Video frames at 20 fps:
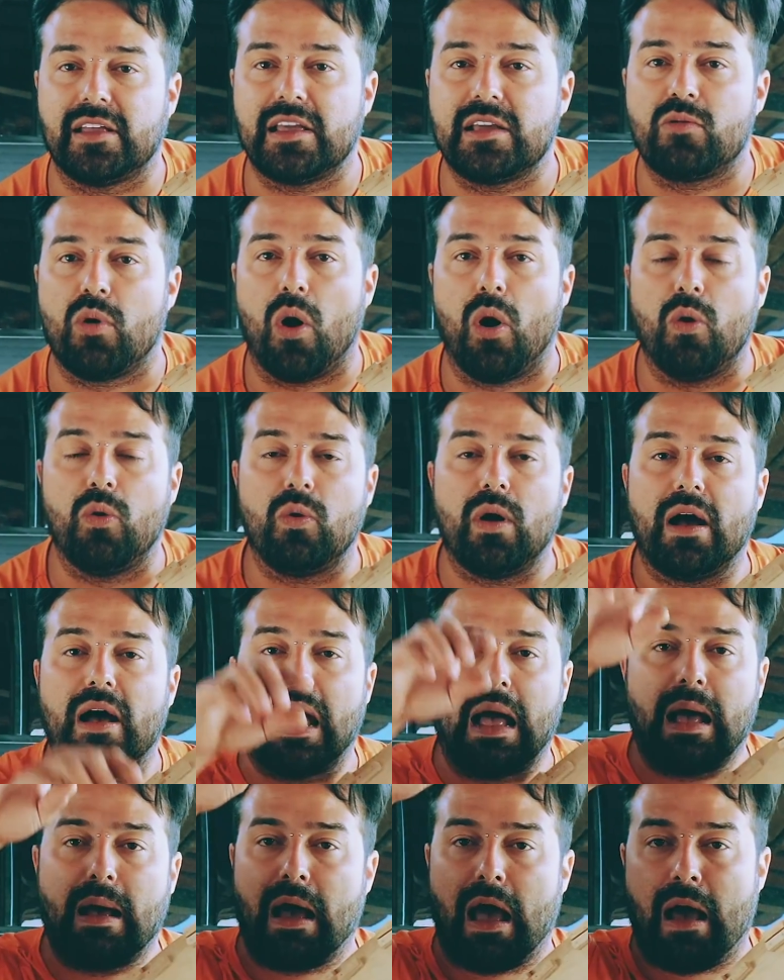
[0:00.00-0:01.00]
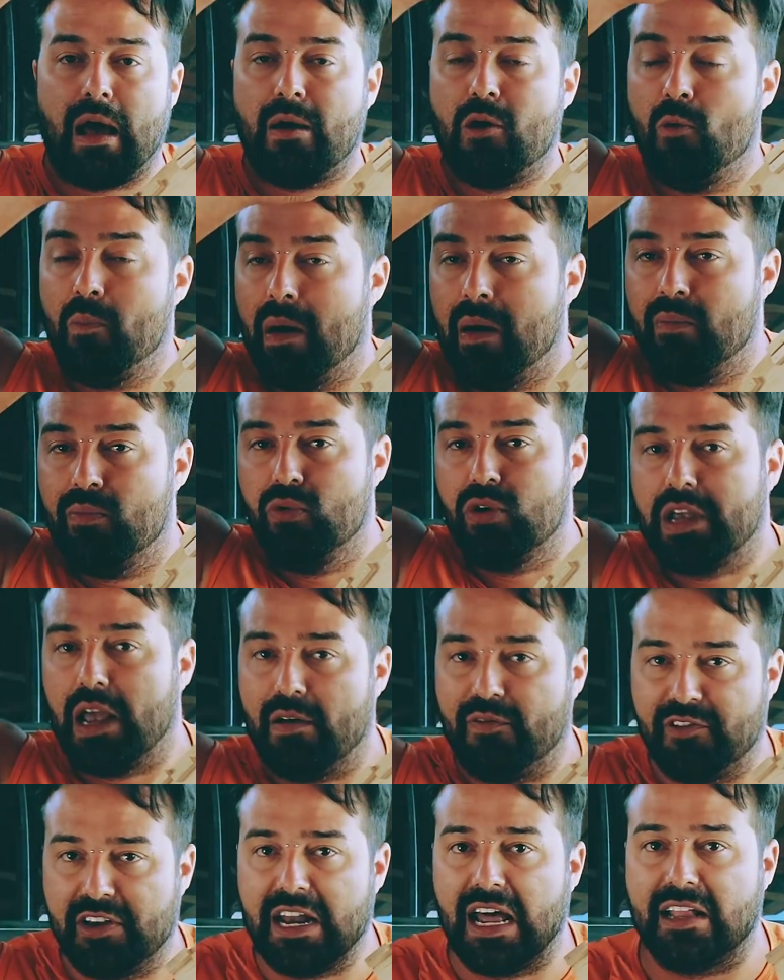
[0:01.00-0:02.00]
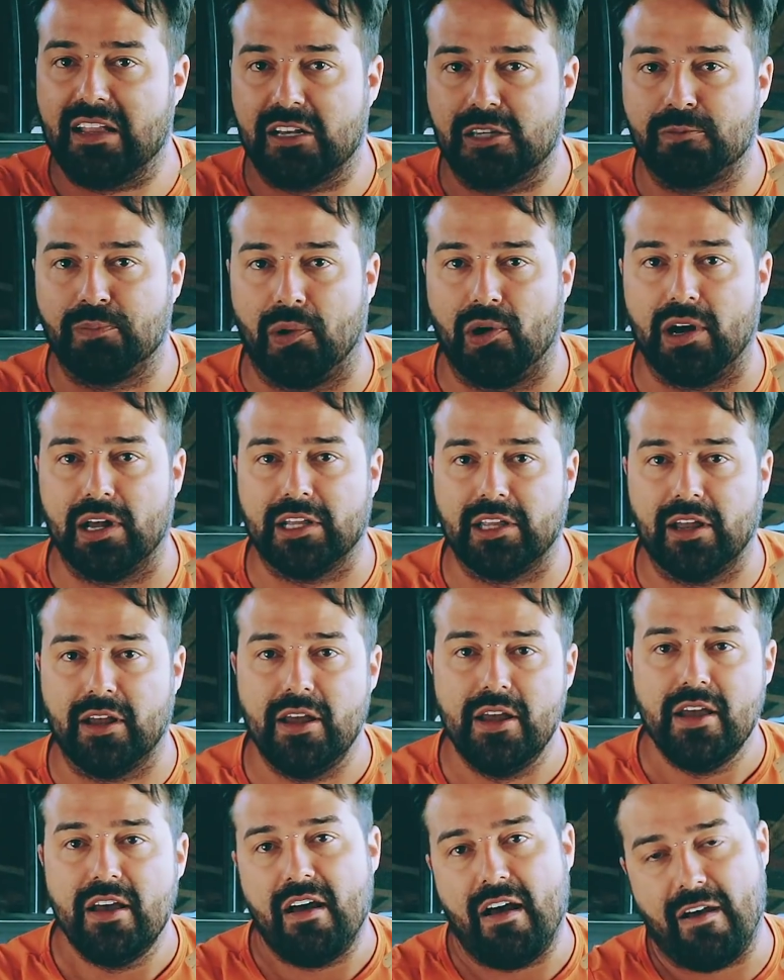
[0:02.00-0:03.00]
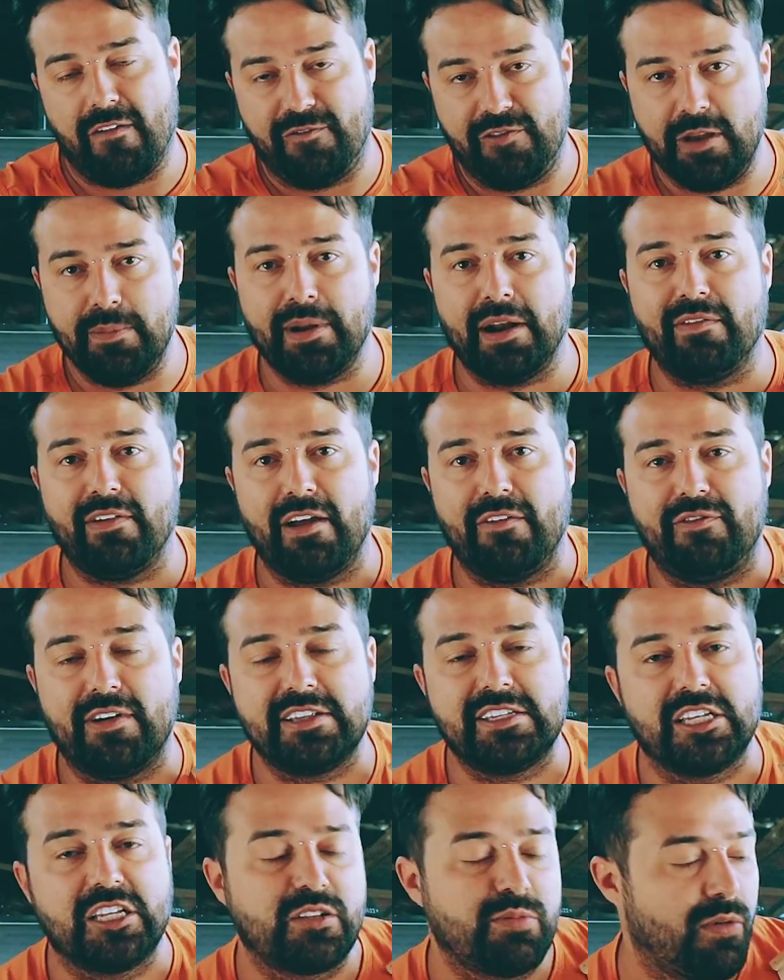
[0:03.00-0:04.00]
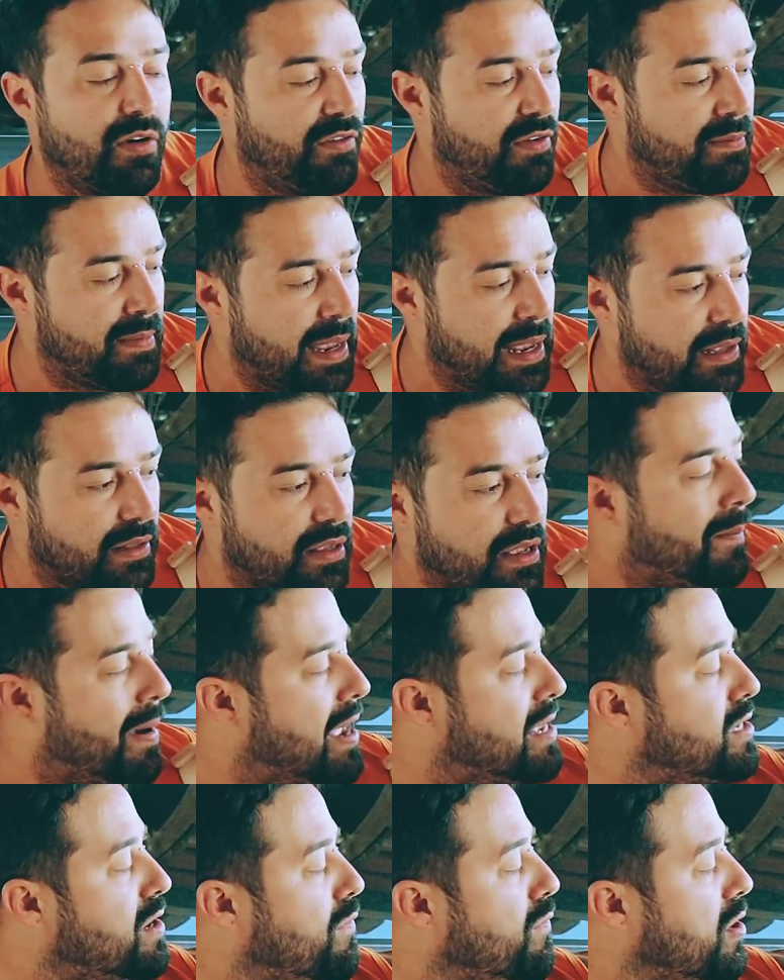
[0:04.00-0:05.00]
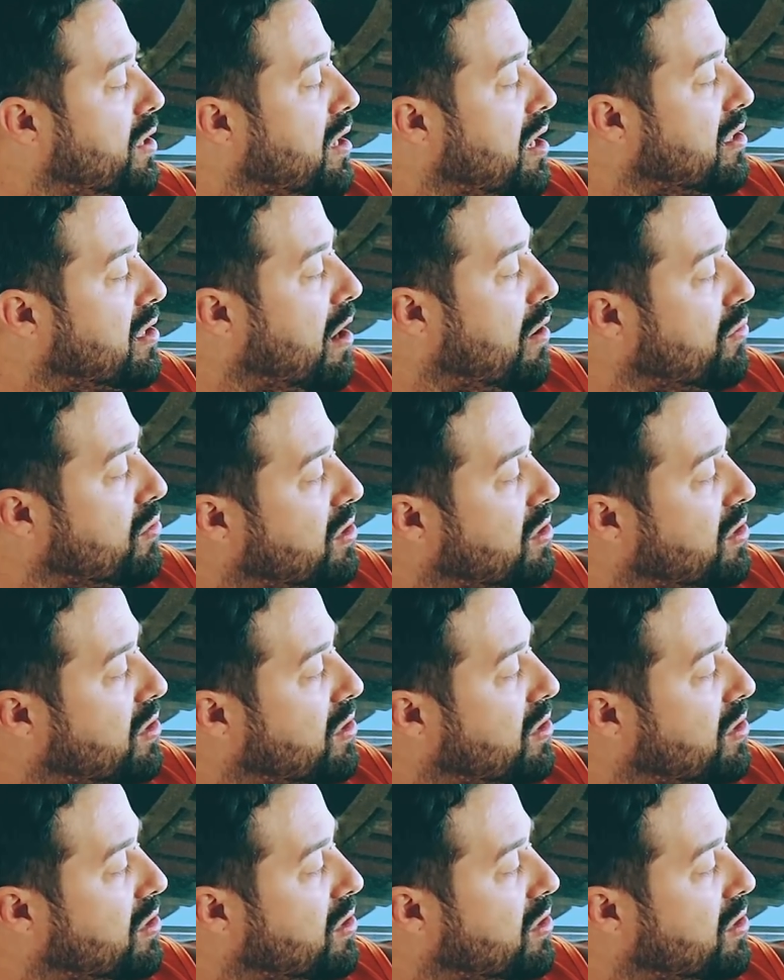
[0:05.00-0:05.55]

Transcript: Igual a, a, o bambu que é afinado as pontas, a fibra vai fazer esse movimento. Mas eu vou tentar